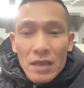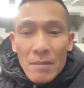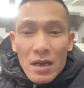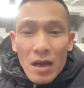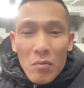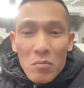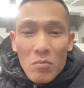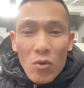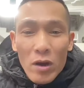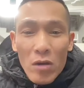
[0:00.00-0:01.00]
được tắm nước
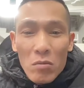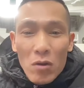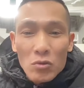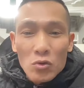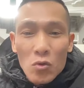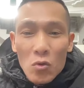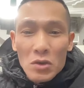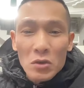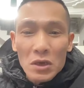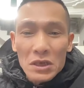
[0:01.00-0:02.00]
nóng mùa đông không
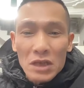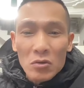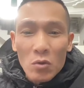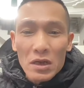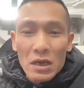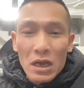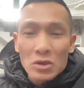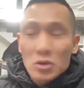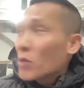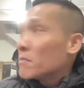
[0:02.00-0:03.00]
chú ui rồi trần tuấn
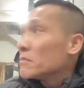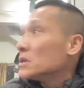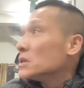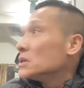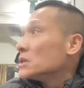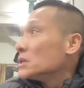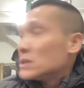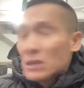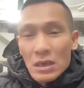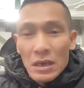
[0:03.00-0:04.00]
uh,
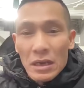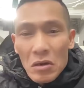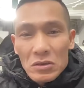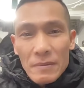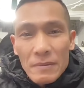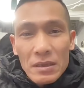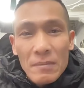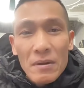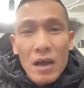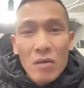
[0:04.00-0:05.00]
lấy đâu ra
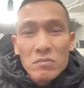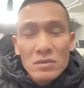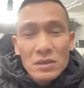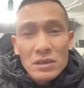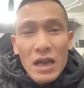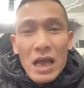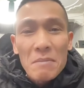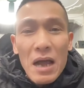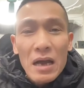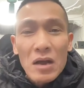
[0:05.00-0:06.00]
được tắm nước nóng
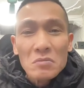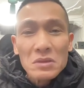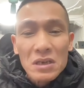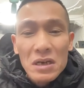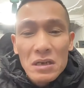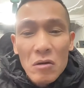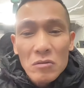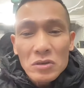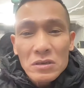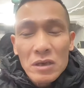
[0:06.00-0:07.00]
đại bàng ông tướng
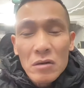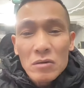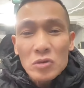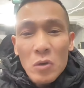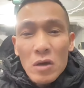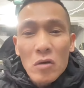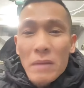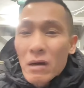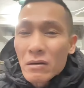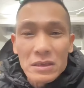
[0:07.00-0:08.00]
gấu gấu chó
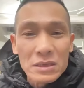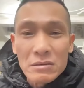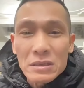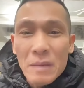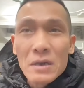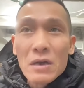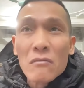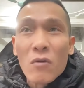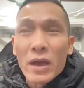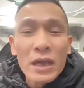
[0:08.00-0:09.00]
gấu mèo là chỉ có tắm
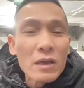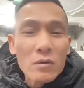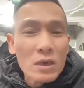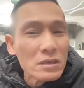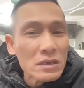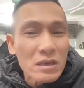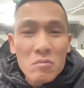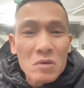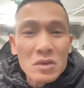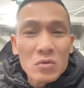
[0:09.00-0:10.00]
nước đầu vòi hết luôn chứ
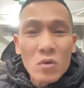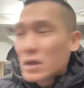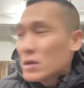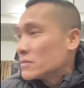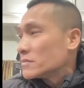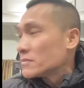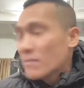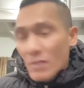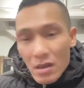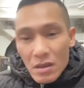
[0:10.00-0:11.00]
không có đến tuổi đâu
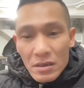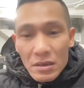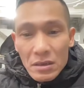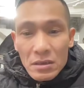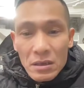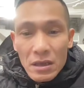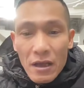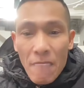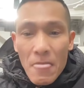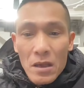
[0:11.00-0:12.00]

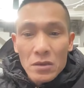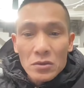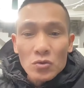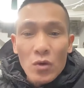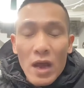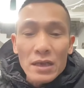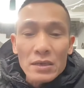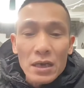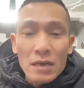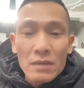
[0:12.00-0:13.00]
đấy nhá chú đang
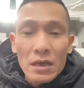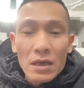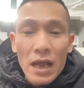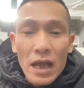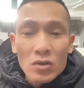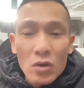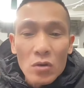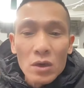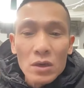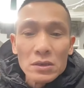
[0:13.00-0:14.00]
ở chợ năm tầng nhà
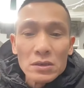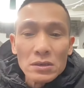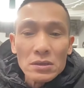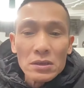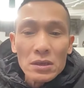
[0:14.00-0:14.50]
chuẩn luôn